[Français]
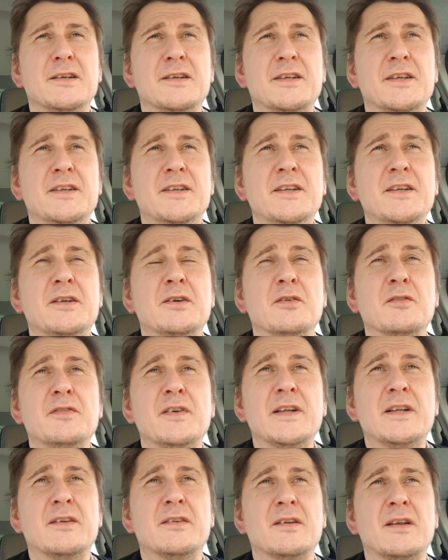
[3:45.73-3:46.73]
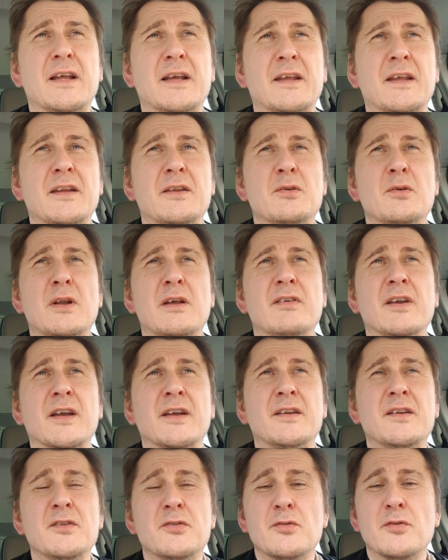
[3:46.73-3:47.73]
qui dit qu'en fait la quête de la
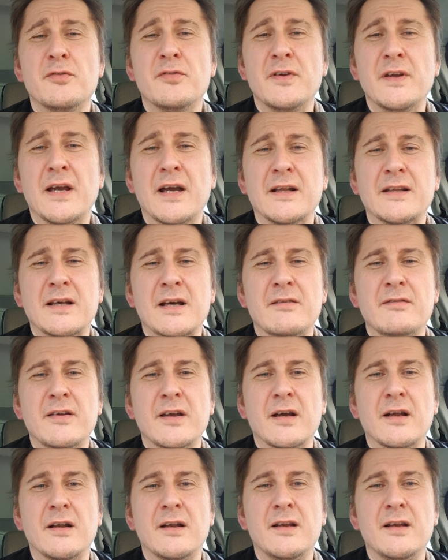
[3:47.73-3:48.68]
vérité se fait à travers